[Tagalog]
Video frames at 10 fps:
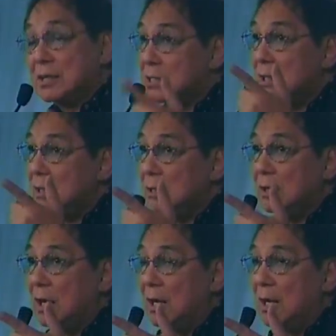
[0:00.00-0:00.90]
Kasi
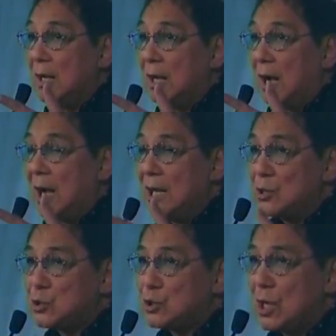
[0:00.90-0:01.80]

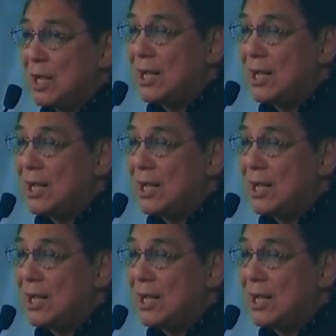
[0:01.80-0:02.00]
halos